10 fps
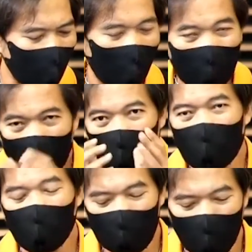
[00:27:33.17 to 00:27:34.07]
อันนี้แหละ
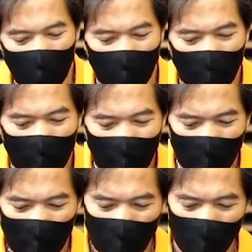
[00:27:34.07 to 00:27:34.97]
ครับคือ
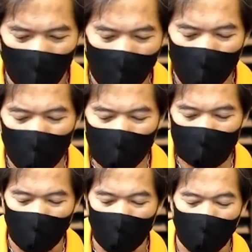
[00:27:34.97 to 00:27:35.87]
เราไป
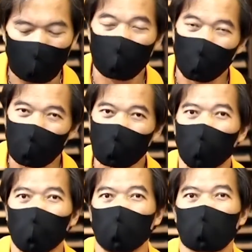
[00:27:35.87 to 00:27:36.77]
เสียหายตรงรอยต่อ
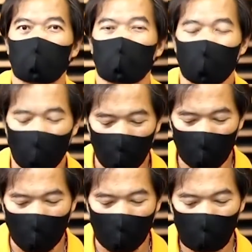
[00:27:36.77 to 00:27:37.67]
ระ
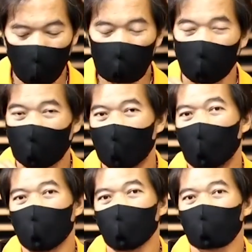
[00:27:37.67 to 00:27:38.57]
หว่างตู้เสียงกลาง
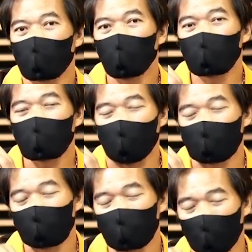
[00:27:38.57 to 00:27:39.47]
กับตู้
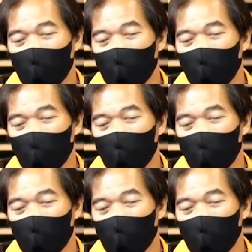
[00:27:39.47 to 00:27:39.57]
เสียงเบ